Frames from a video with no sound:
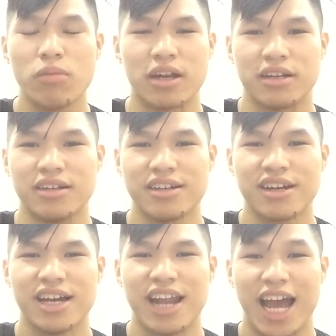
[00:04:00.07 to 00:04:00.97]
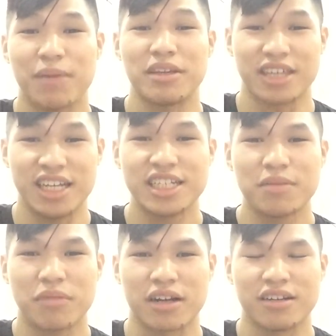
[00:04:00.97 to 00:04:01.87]
mình, hay là ai mà chỉ trích
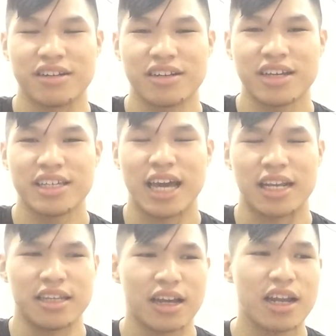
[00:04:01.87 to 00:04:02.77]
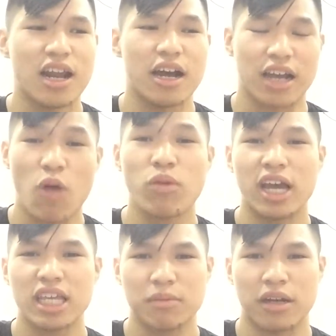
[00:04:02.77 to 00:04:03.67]
mình, dành những cái lời không
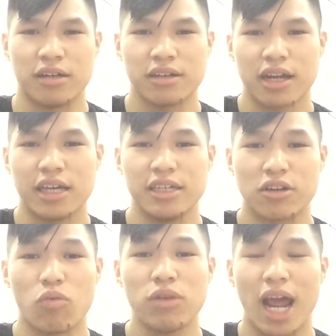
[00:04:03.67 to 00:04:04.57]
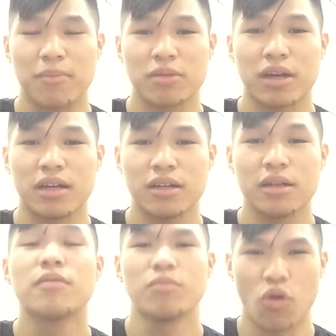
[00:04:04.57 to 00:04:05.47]
hay cho mình thì cũng làm cho mình
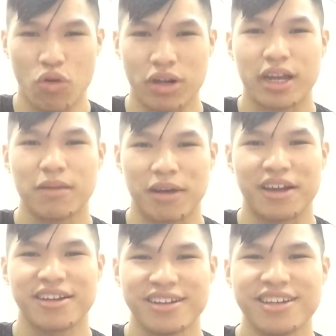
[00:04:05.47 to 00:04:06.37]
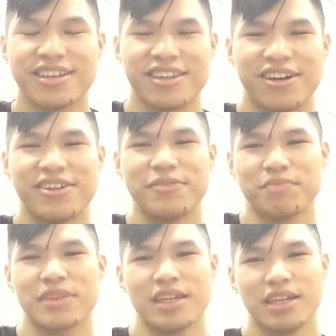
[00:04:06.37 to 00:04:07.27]
buồn nha các bạn đó.
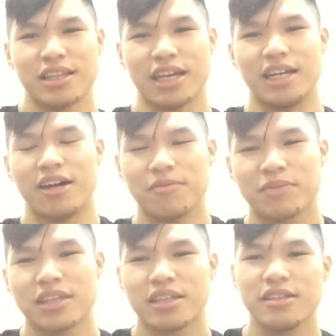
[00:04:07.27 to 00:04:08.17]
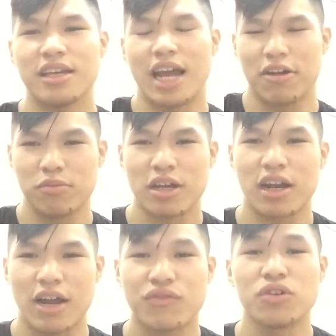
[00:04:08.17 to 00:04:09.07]
Thì đó, như thế nào để chúng ta
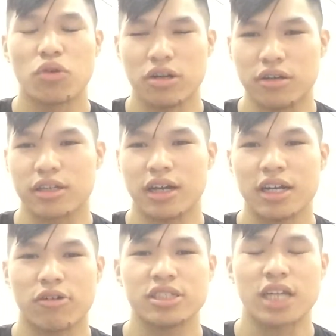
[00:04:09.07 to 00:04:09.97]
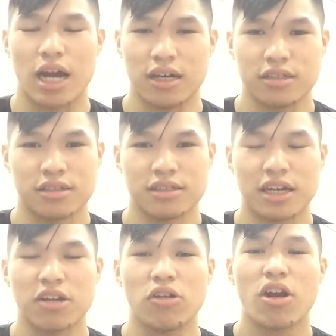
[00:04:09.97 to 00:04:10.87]
có thể vượt qua được những cái nỗi sợ,
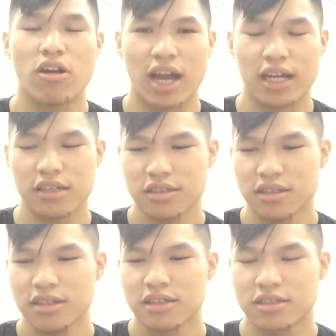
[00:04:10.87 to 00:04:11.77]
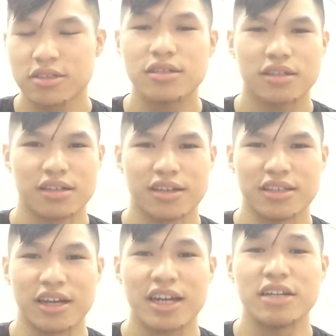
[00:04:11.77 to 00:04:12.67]
những cái nỗi lo lắng trước
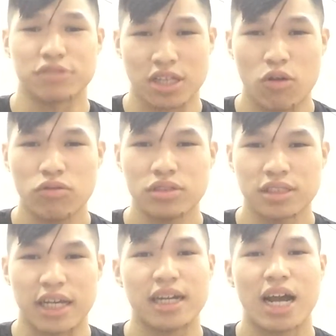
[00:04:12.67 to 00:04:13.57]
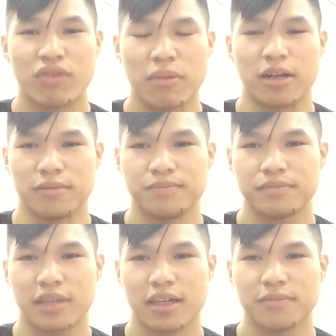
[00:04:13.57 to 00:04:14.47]
những cái điều xấu xảy ra với mình
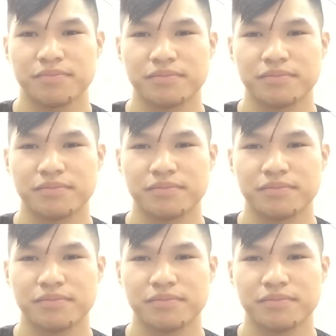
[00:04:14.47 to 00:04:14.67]
nha.